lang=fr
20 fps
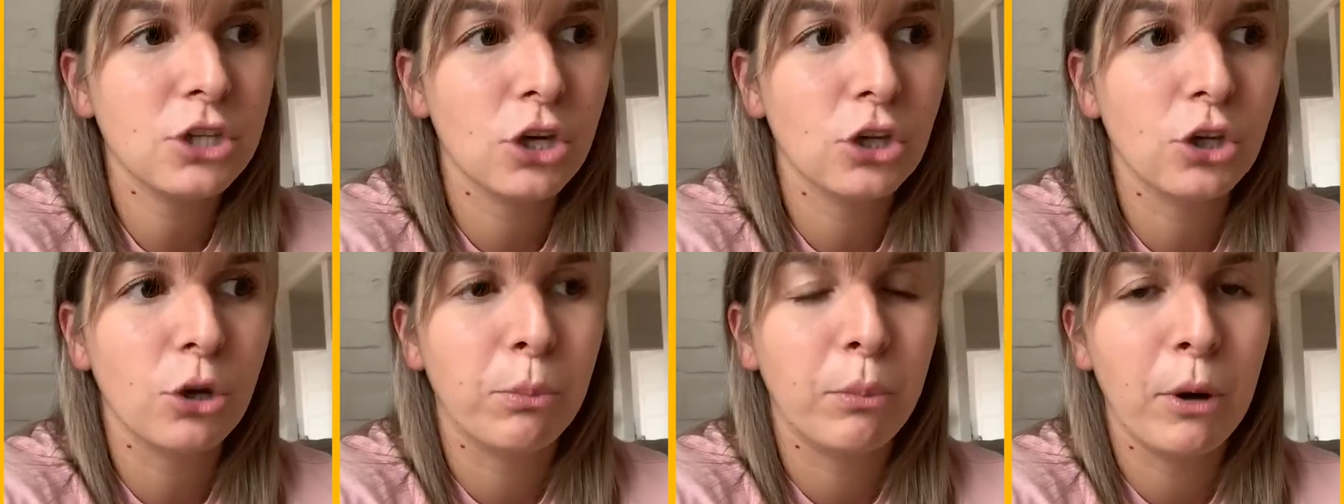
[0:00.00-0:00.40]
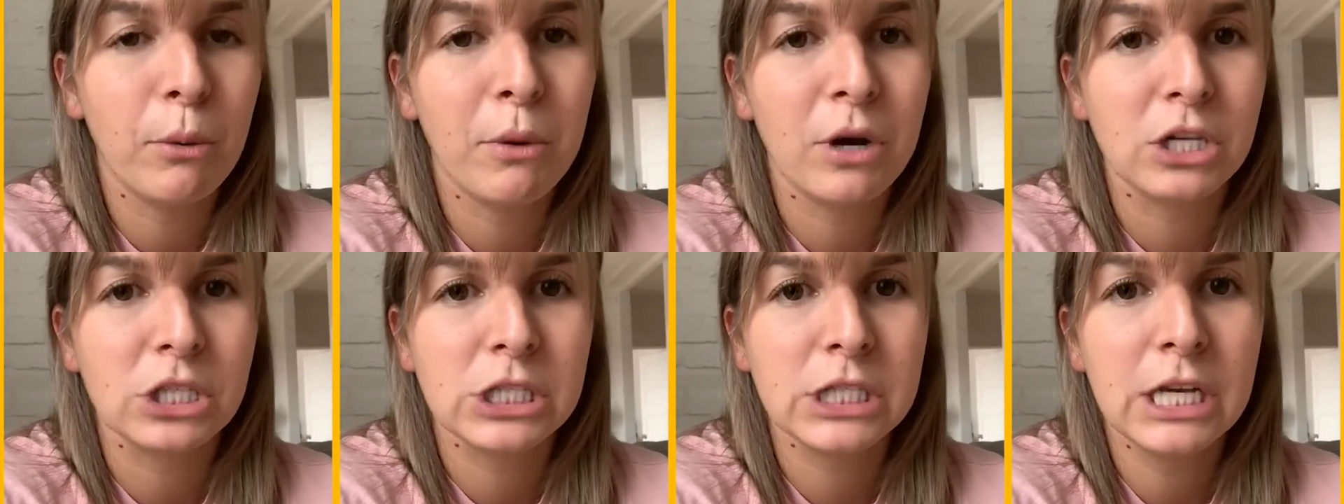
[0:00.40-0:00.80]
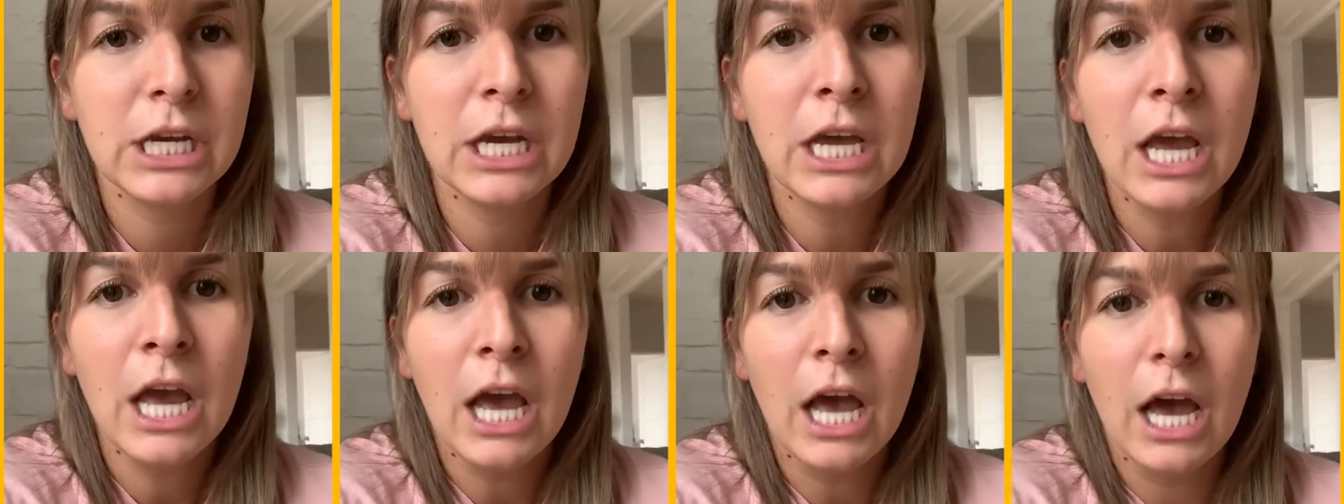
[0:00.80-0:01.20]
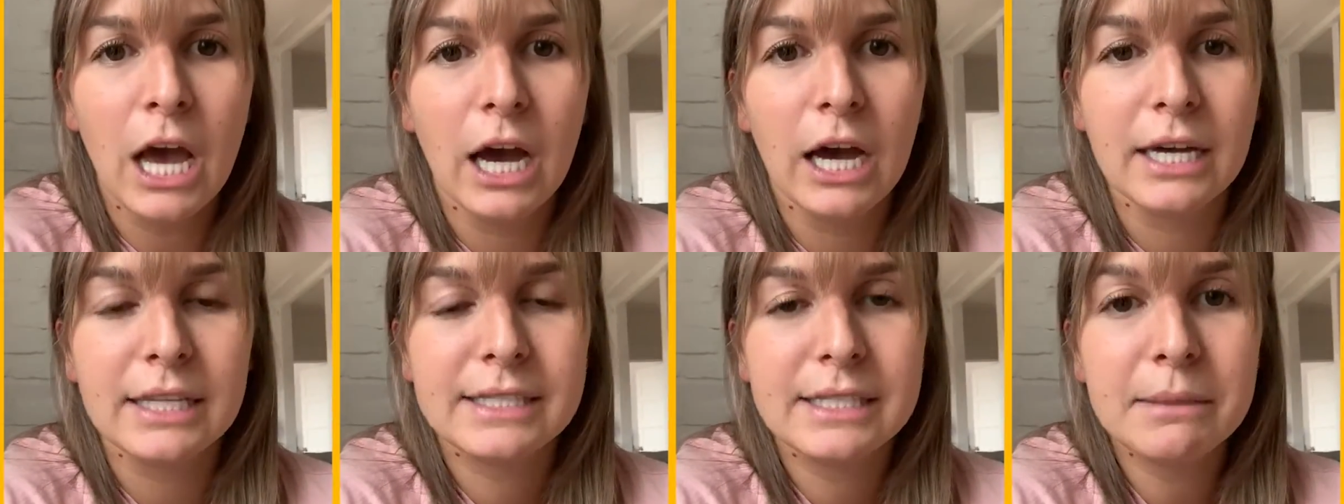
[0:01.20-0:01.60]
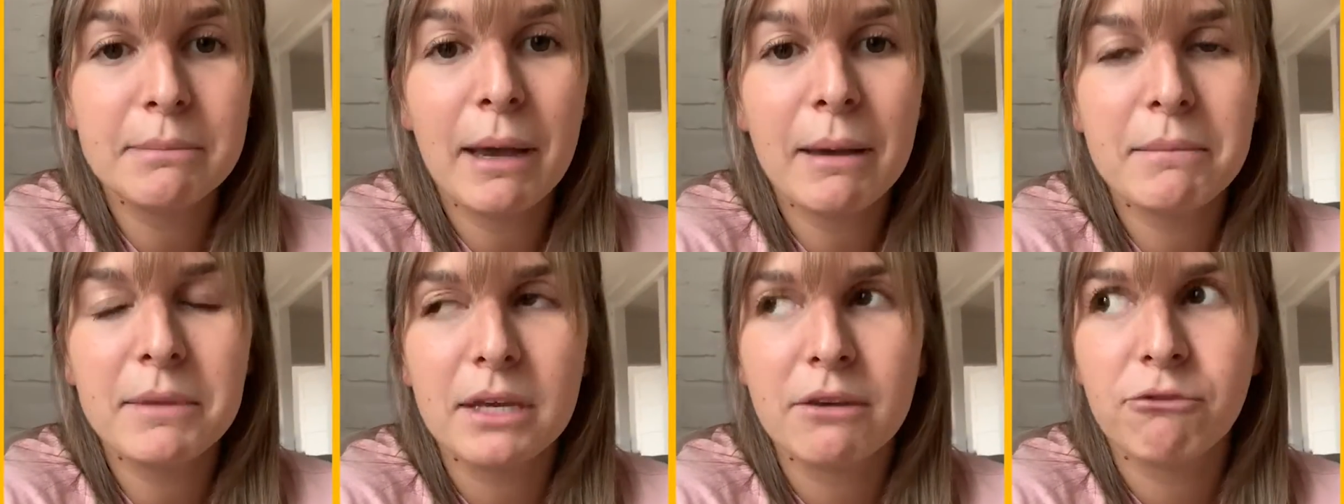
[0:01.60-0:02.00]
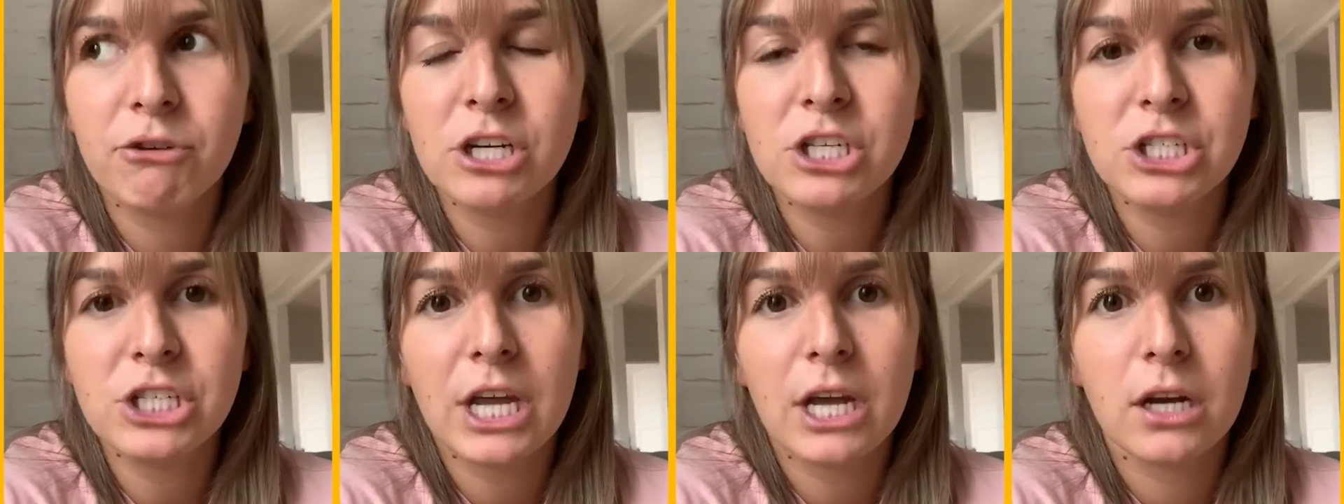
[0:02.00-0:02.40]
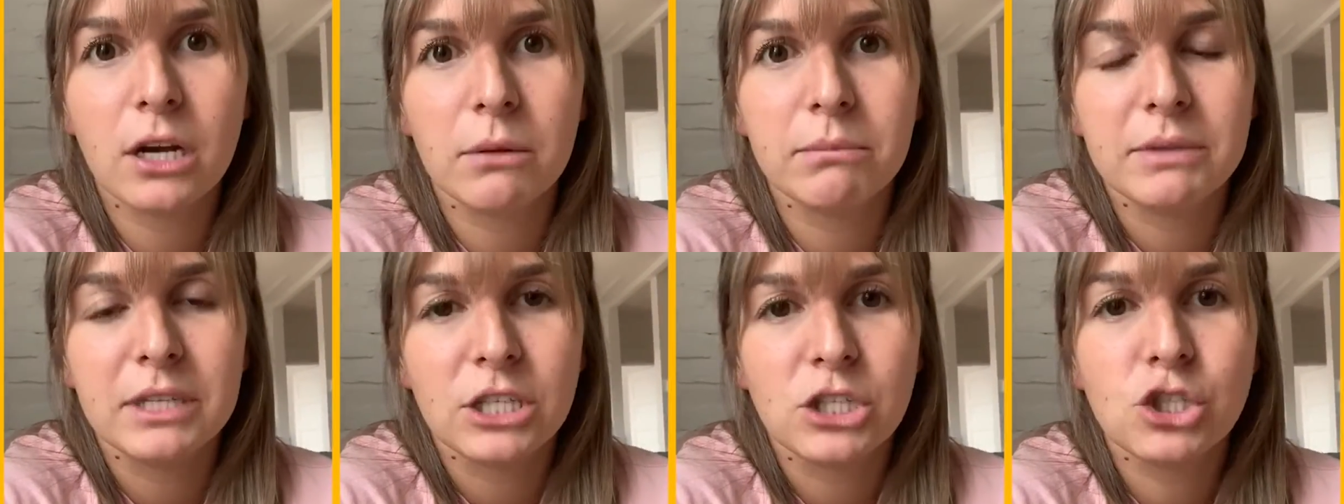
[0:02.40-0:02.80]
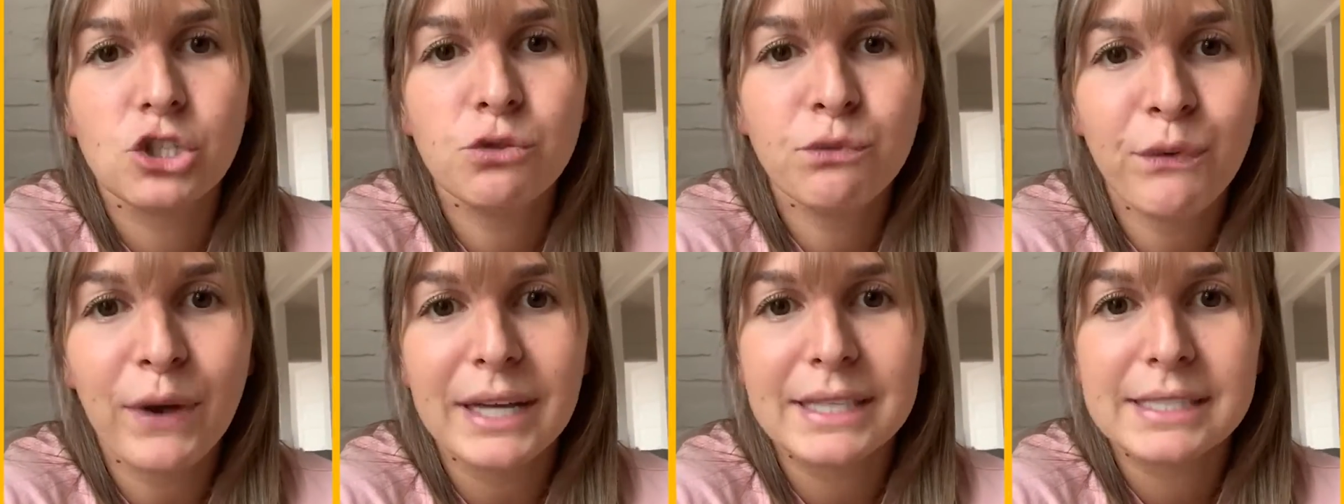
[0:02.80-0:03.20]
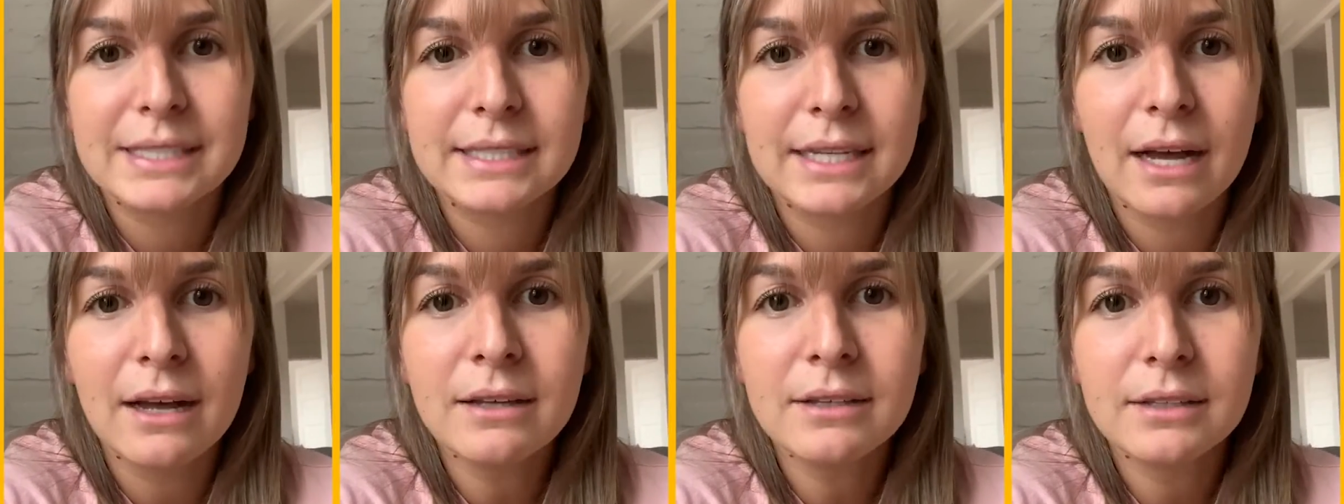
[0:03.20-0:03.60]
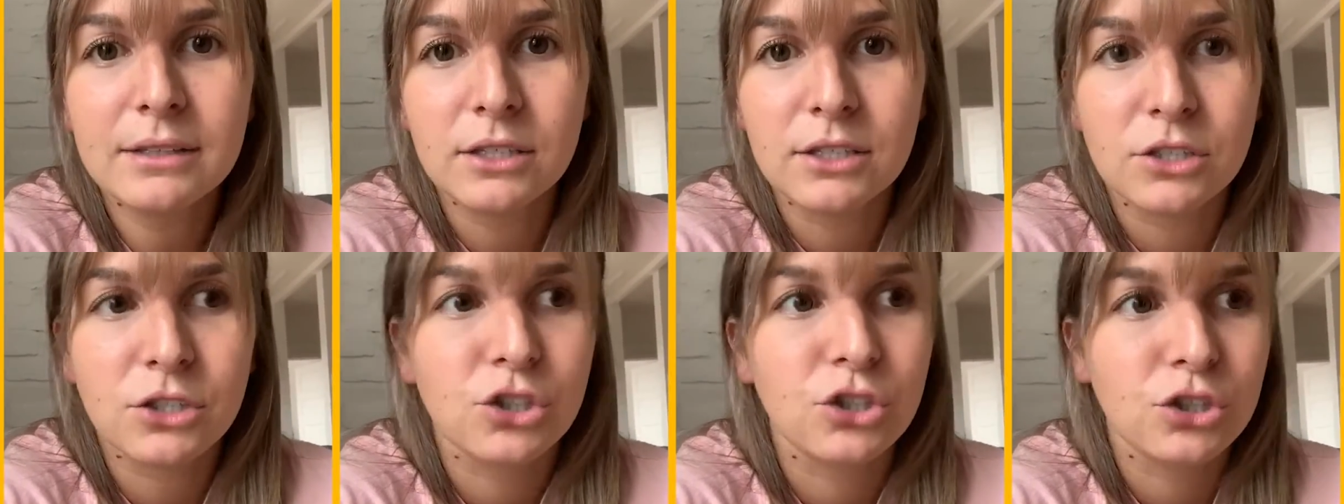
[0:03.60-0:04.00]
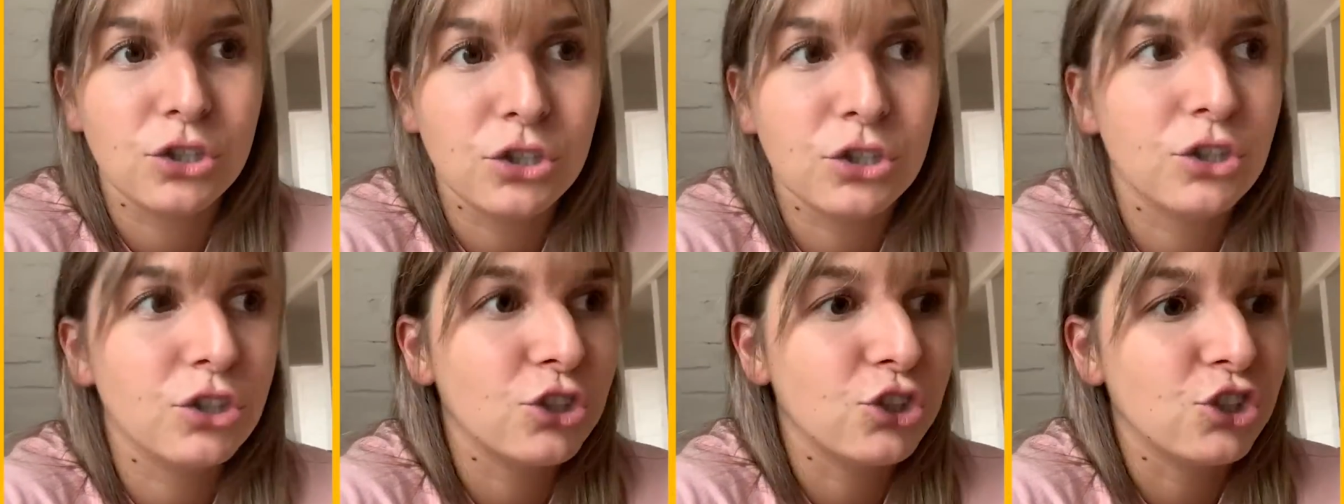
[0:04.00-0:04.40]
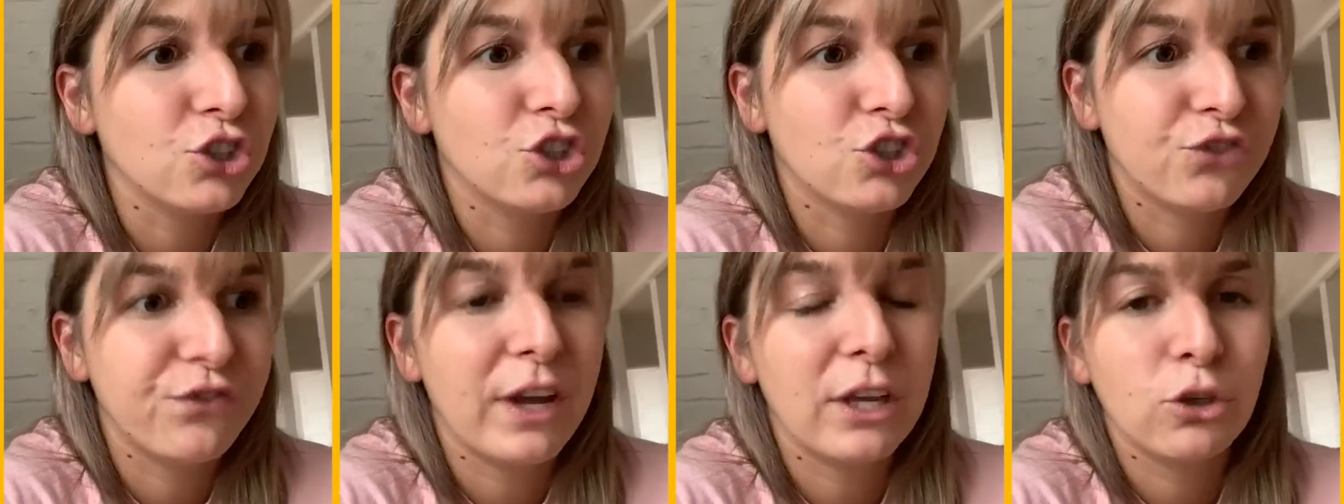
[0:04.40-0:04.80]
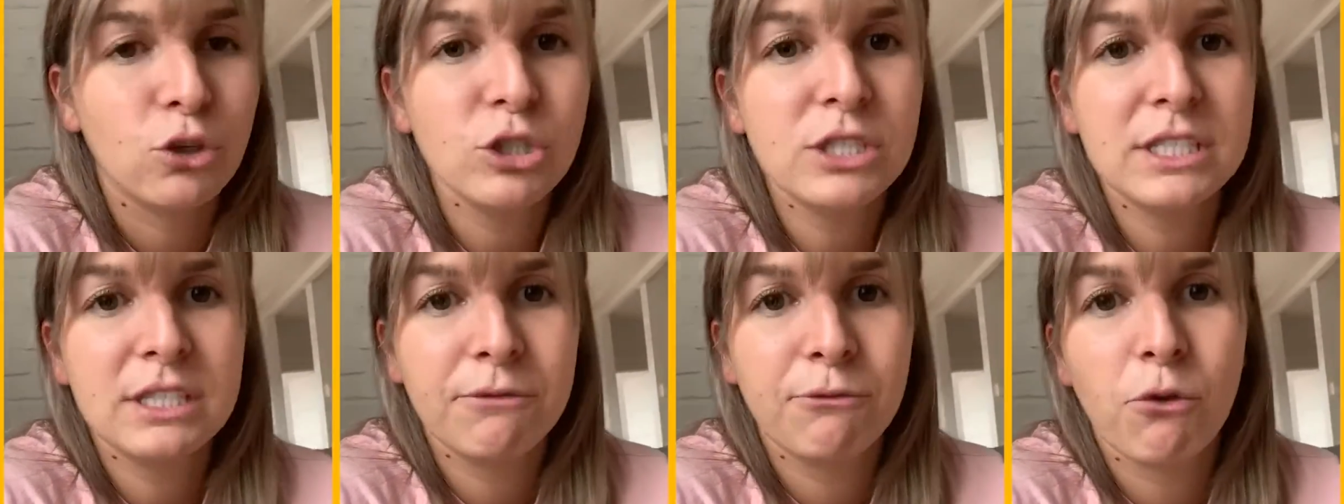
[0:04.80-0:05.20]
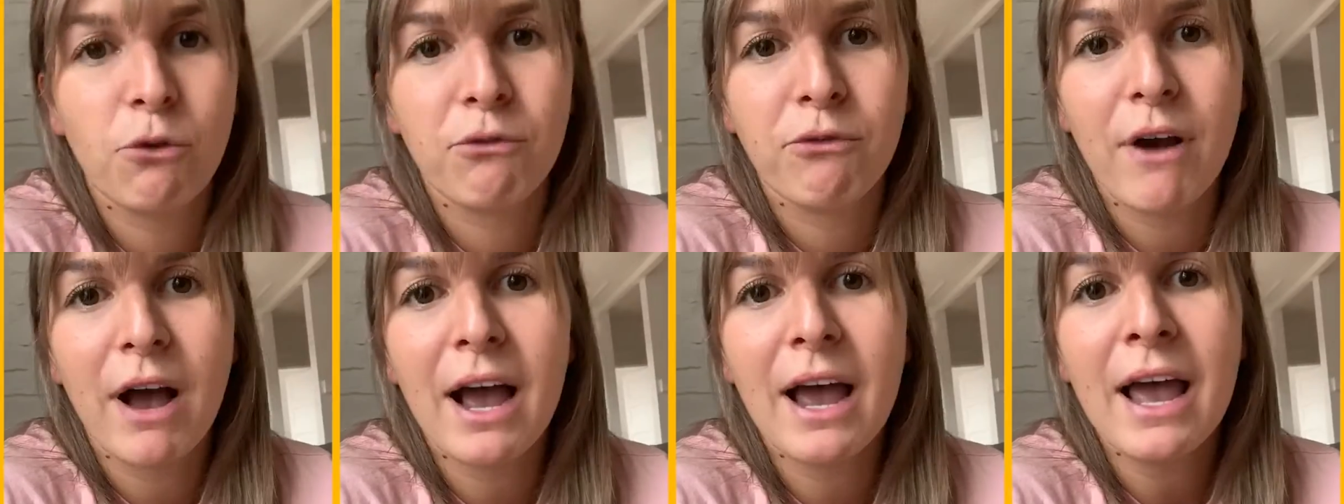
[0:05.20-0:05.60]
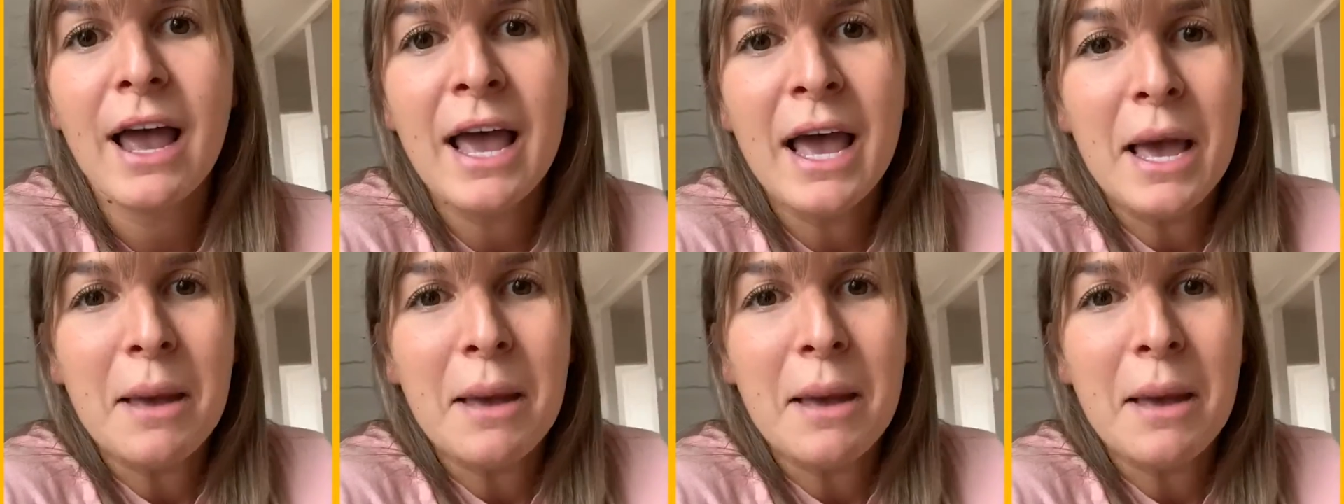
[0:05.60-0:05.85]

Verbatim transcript: t'as pas mangé euh, tu sais même des fois j'étais comme t'es tu fatigante je fais tout ce qu'il faut faire.